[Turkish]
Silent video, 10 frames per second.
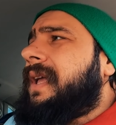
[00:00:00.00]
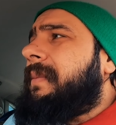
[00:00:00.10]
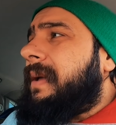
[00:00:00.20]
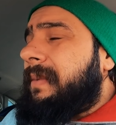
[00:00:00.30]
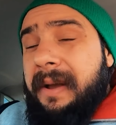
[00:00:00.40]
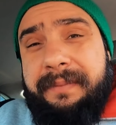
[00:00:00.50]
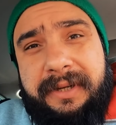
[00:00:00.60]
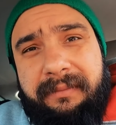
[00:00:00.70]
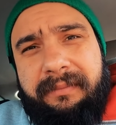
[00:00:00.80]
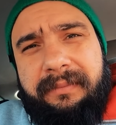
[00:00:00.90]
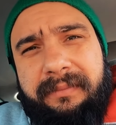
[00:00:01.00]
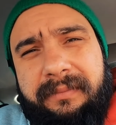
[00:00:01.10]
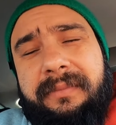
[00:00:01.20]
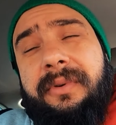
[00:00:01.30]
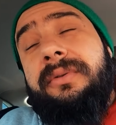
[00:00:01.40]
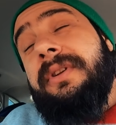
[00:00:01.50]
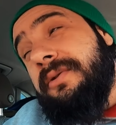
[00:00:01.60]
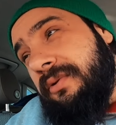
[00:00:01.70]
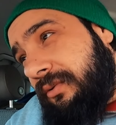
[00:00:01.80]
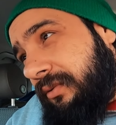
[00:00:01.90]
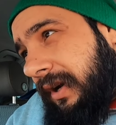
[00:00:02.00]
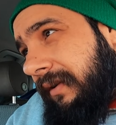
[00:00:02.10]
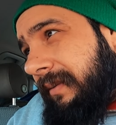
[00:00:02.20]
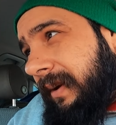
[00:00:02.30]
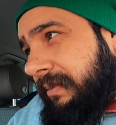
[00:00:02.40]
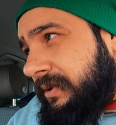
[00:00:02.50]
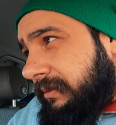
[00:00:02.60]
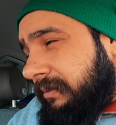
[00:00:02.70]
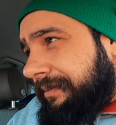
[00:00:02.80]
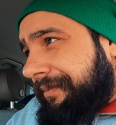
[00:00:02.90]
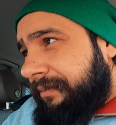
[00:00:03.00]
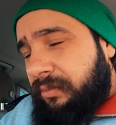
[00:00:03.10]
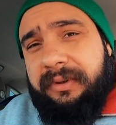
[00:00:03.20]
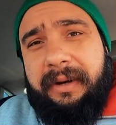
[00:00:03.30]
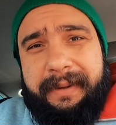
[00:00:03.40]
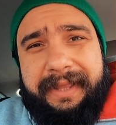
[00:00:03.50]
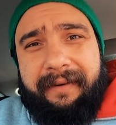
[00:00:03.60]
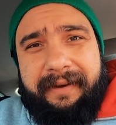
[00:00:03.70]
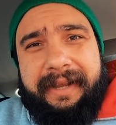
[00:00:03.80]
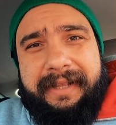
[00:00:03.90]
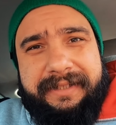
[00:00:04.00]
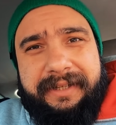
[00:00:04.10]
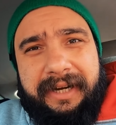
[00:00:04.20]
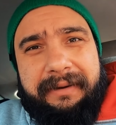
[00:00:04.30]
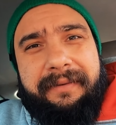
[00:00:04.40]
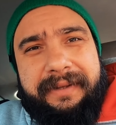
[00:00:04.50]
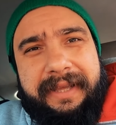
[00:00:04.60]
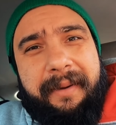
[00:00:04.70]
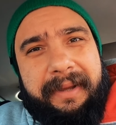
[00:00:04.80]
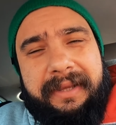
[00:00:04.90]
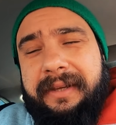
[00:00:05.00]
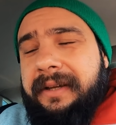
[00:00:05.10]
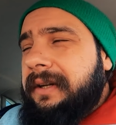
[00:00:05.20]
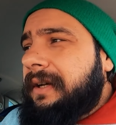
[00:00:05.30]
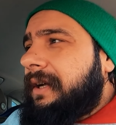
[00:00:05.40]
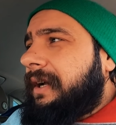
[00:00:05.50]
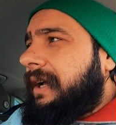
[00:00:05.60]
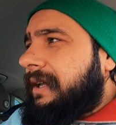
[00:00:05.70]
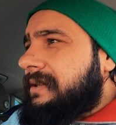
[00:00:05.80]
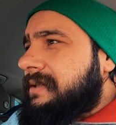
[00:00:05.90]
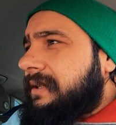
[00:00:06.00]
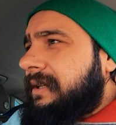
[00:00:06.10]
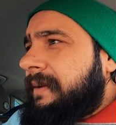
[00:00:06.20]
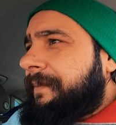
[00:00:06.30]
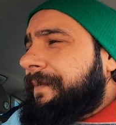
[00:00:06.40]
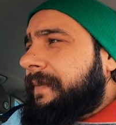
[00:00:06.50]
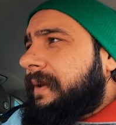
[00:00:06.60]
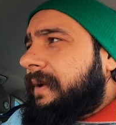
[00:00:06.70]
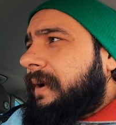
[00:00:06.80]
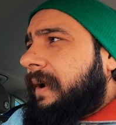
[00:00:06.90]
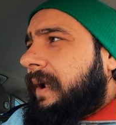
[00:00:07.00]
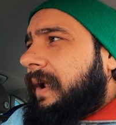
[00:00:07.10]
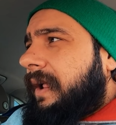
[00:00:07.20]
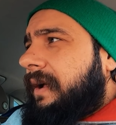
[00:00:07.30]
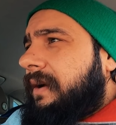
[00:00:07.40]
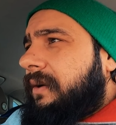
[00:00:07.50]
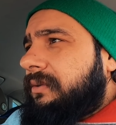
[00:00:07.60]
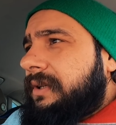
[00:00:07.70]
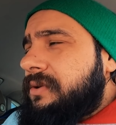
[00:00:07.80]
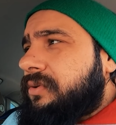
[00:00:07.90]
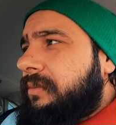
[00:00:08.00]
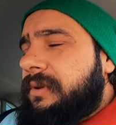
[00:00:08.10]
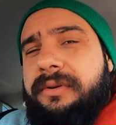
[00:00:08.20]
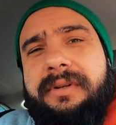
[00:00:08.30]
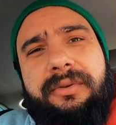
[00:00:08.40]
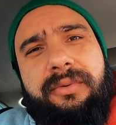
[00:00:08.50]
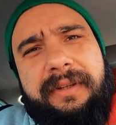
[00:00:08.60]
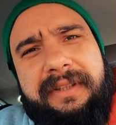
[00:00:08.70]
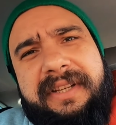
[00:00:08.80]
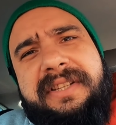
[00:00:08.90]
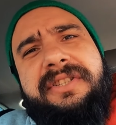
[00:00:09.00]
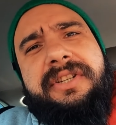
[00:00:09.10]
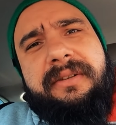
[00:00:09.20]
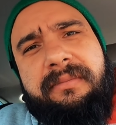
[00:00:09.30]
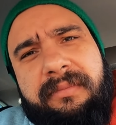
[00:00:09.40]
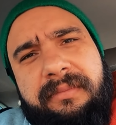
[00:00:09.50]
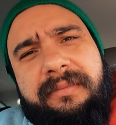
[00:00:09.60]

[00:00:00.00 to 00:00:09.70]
Yemeğimi yapacağım. Ondan sonra Türk kahvemi yapacağım. Bunlar bedavaya gelecek. Kahve ve yemek en azından. Ee, ondan sonra bir de güzel tuvaletlerine sıçarım.